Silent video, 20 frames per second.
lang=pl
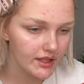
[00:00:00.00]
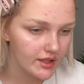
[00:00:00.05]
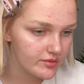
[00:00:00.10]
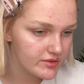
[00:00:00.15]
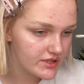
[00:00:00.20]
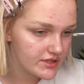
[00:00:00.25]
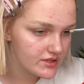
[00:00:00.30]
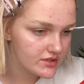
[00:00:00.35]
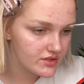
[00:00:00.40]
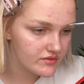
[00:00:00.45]
I
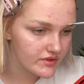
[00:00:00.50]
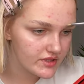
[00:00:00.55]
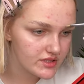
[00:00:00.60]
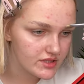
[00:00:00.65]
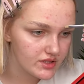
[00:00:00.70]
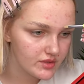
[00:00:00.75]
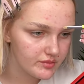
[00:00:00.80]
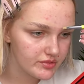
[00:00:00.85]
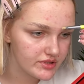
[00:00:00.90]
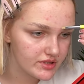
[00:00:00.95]
przez to, że właśnie
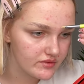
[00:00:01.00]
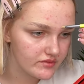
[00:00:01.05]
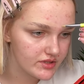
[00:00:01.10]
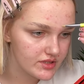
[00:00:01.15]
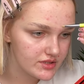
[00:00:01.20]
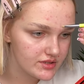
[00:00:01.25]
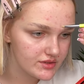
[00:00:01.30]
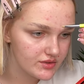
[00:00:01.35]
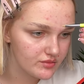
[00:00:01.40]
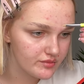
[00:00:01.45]
nie potrafię się
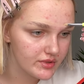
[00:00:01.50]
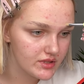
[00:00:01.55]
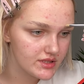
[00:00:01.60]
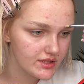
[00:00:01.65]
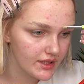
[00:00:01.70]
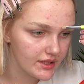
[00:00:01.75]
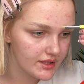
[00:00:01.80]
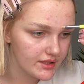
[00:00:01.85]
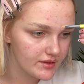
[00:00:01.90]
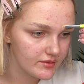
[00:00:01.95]
skupić na
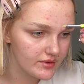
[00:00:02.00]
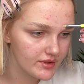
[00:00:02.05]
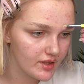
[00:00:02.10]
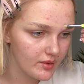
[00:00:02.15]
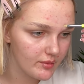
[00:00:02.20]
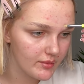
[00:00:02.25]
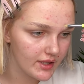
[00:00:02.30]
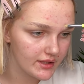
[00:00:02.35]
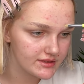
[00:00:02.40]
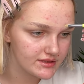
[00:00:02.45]
jednym
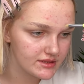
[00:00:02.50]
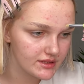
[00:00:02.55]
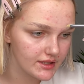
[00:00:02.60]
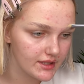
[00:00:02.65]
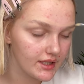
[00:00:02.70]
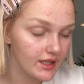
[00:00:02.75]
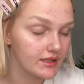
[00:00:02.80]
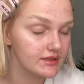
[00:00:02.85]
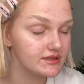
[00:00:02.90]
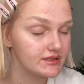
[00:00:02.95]

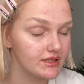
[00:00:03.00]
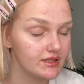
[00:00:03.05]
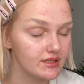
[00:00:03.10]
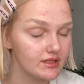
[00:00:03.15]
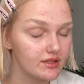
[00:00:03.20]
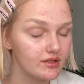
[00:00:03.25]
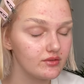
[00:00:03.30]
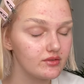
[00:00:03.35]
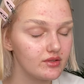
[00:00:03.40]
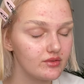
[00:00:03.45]
temacie, a chcę się
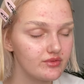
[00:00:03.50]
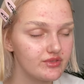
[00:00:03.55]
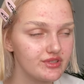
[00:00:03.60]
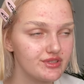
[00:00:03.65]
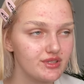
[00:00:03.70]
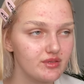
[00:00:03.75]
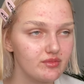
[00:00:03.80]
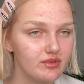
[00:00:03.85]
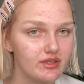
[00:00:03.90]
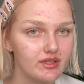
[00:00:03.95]
tego nauczyć,
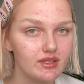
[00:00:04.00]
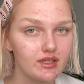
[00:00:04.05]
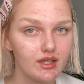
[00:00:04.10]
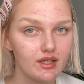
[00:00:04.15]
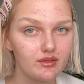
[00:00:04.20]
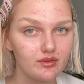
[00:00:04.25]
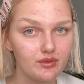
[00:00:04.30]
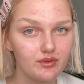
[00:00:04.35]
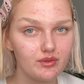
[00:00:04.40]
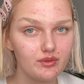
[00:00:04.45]
no bo jednak
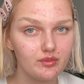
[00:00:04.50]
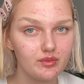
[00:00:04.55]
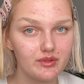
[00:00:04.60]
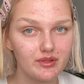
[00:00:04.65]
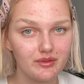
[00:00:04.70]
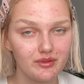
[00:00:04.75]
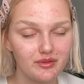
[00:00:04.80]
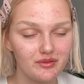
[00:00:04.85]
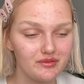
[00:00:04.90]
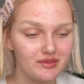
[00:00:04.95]
YouTube
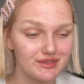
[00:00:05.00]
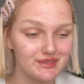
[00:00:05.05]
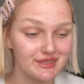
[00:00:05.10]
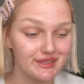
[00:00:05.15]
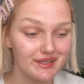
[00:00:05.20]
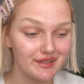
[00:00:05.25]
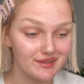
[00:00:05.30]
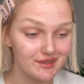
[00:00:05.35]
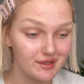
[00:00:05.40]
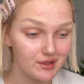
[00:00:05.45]
to wiecie,
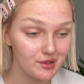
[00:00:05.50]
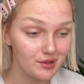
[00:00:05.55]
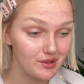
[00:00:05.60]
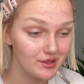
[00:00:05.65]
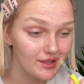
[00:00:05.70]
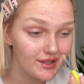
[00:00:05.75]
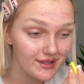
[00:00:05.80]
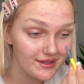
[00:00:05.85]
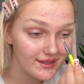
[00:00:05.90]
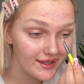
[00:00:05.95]

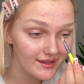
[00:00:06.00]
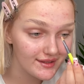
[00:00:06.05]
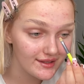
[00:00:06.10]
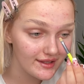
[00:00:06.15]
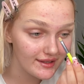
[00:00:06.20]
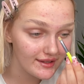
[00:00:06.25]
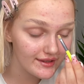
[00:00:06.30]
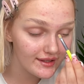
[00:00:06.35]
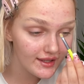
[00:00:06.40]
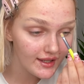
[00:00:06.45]
kategorie i tak
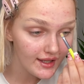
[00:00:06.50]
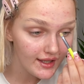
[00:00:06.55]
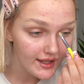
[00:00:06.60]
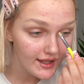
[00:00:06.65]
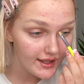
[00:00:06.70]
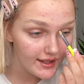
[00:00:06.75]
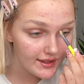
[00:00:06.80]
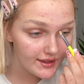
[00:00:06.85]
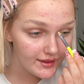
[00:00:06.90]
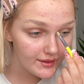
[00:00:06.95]
dalej,
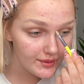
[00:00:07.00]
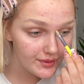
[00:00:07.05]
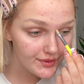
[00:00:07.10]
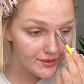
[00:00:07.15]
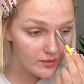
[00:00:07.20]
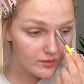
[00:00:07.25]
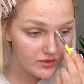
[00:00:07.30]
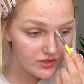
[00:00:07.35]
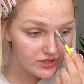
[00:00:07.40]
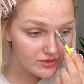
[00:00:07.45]
to
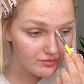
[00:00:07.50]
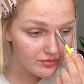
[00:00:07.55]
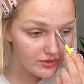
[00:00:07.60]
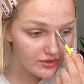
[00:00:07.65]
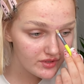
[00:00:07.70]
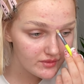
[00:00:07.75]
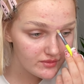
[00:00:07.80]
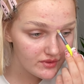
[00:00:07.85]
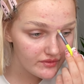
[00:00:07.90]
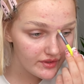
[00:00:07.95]
może
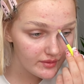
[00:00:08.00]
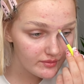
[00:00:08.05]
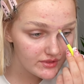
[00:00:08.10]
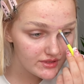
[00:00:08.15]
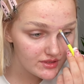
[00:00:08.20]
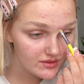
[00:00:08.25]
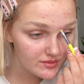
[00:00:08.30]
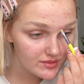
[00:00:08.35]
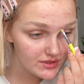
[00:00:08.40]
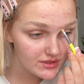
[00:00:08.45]
porozmawiamy
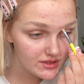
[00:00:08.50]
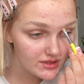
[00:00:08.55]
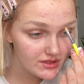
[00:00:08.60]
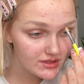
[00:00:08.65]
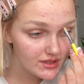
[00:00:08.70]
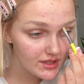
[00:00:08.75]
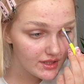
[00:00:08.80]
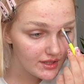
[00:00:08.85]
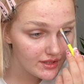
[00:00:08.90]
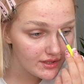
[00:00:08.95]
sobie
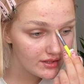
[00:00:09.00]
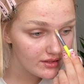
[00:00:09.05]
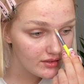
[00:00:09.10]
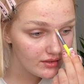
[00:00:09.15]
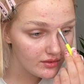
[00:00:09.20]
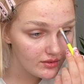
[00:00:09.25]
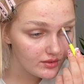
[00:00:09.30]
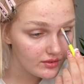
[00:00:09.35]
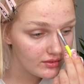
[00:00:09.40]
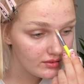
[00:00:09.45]
dzisiaj
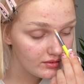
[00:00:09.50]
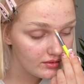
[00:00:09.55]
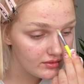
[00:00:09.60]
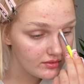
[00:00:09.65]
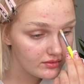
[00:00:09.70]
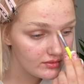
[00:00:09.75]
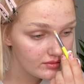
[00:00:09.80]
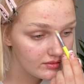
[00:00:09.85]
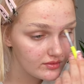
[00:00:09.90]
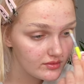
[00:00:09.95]
o
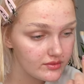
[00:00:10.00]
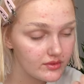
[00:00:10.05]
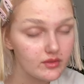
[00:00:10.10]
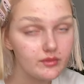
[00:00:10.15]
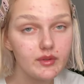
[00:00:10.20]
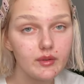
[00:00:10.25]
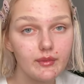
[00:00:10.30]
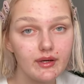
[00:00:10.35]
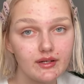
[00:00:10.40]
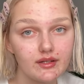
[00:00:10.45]

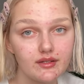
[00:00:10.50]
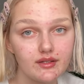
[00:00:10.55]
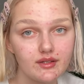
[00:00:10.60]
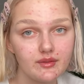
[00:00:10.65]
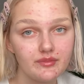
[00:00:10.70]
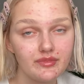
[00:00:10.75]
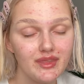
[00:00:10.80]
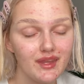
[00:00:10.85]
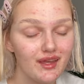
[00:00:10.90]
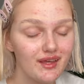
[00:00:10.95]
dupie Maryni,
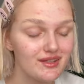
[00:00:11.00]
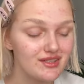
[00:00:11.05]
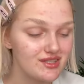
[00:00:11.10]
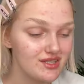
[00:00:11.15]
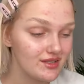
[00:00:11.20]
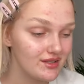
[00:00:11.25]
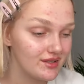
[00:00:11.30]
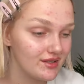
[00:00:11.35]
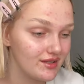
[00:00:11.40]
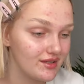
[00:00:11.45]

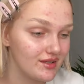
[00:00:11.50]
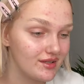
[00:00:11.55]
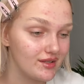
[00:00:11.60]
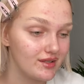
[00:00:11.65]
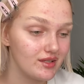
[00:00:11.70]
czyli y,